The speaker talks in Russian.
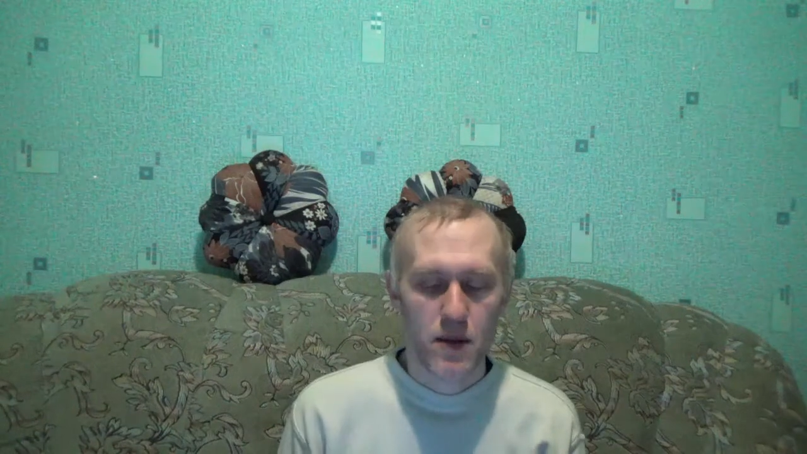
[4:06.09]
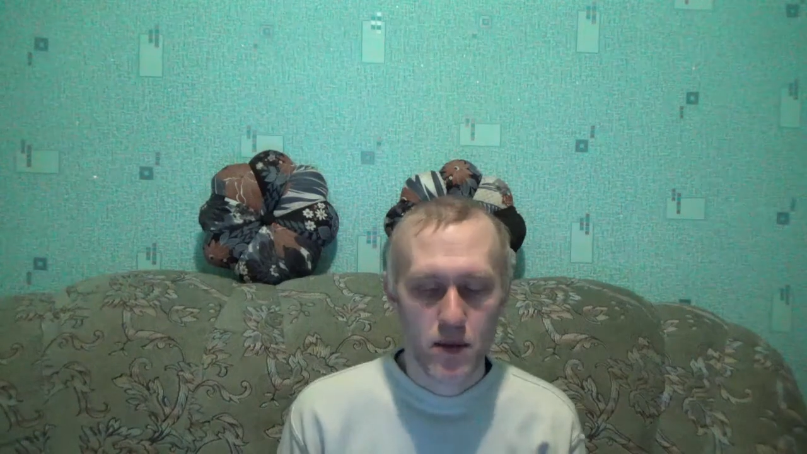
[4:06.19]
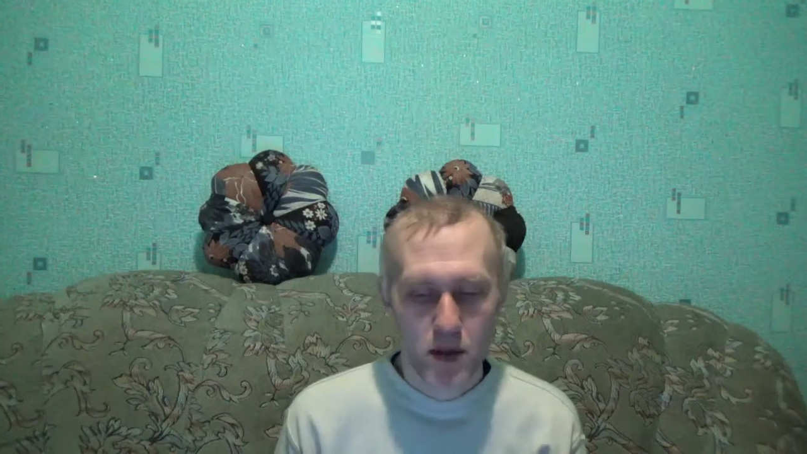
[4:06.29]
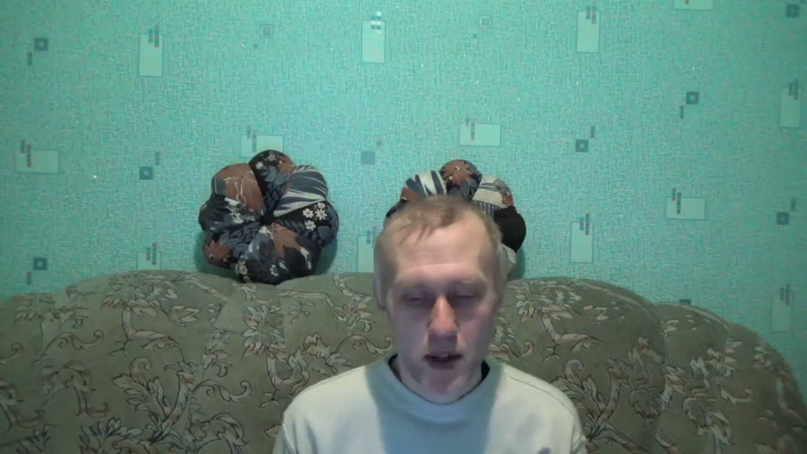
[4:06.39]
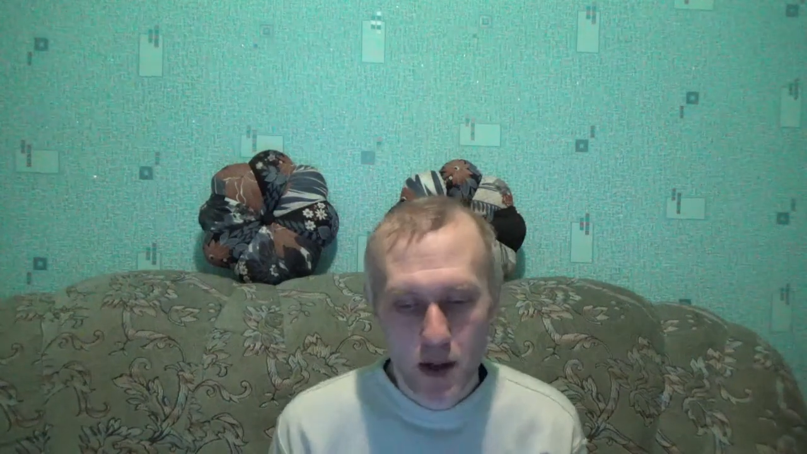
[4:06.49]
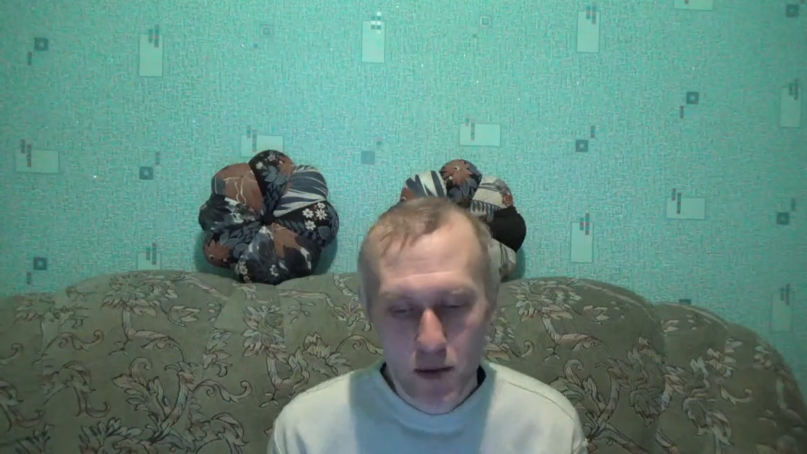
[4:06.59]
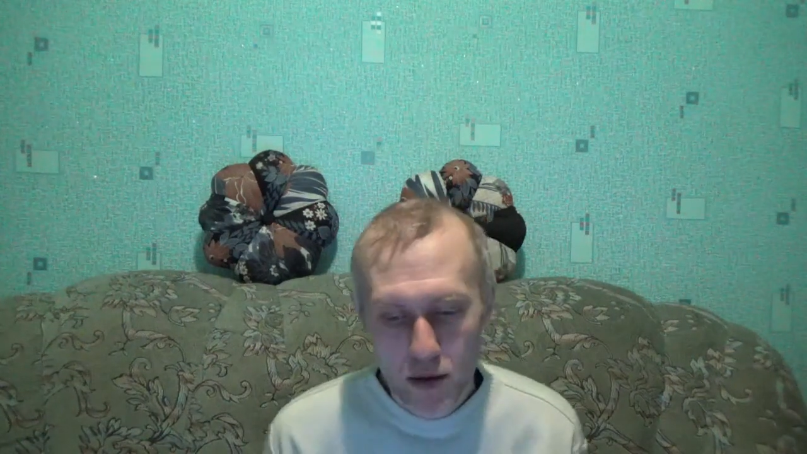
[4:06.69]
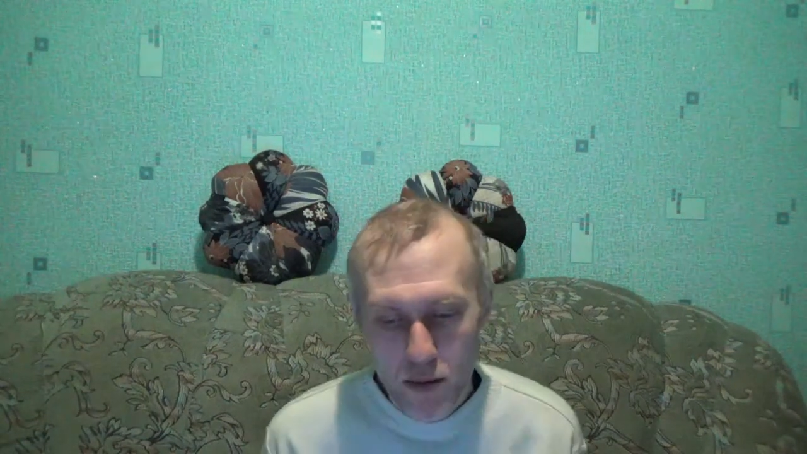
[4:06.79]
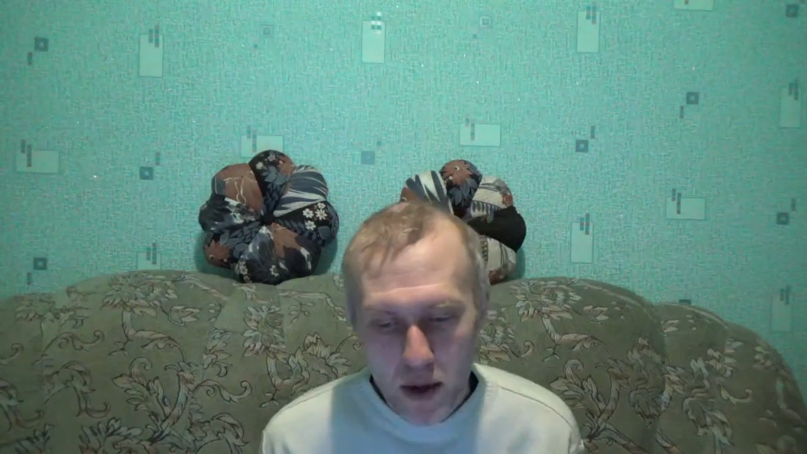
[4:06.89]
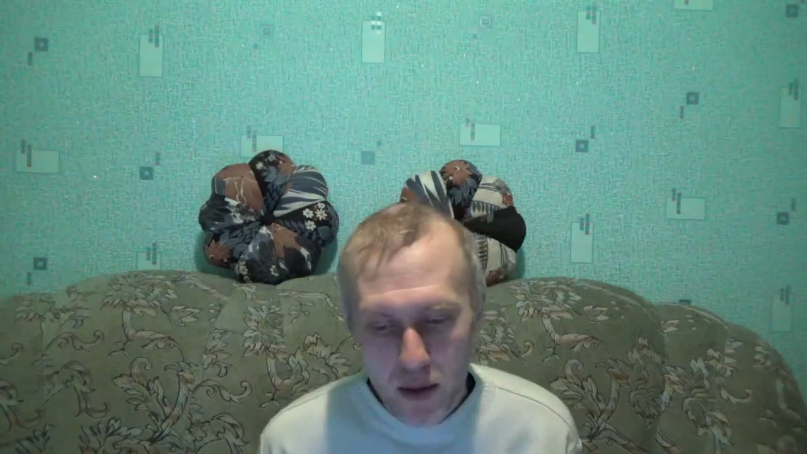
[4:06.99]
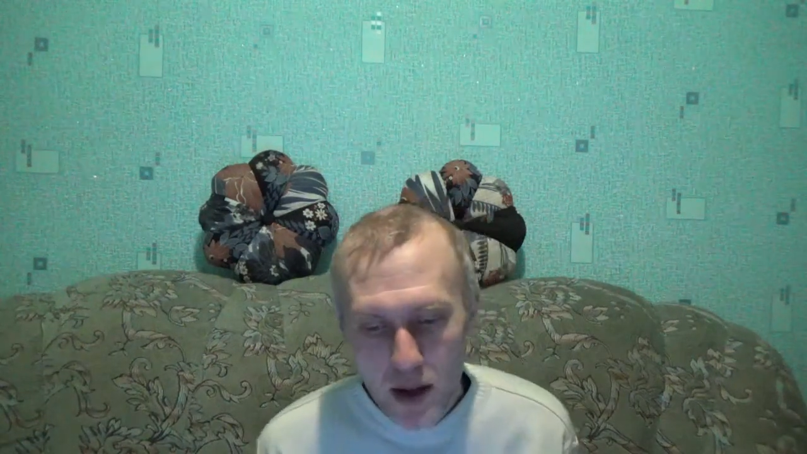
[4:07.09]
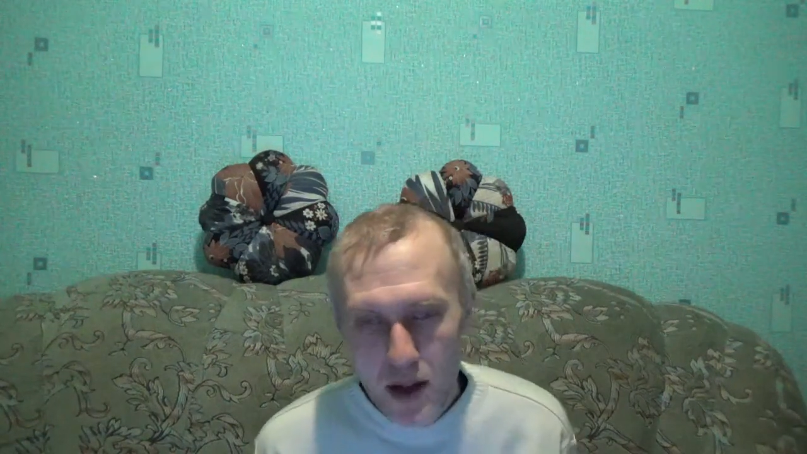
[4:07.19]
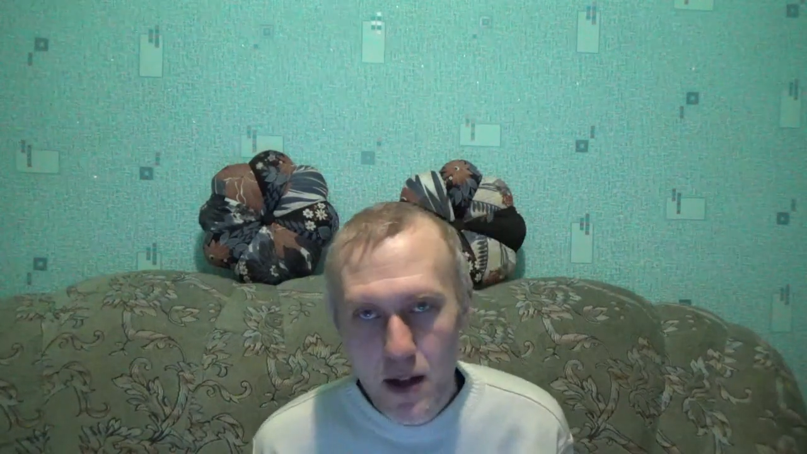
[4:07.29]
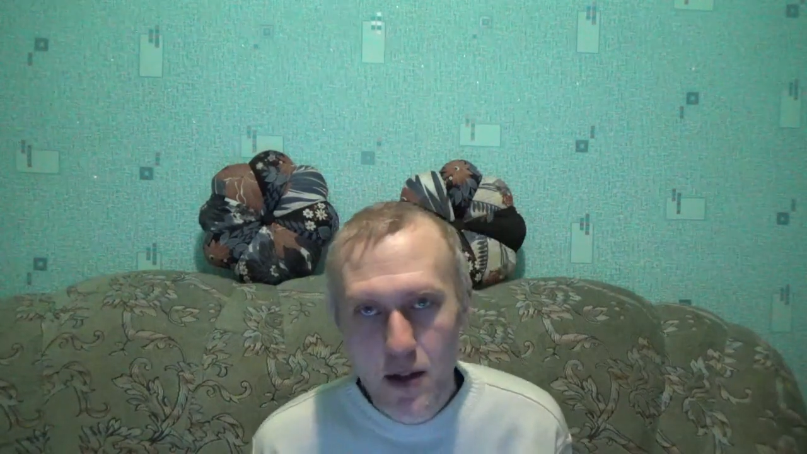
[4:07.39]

в договоре управления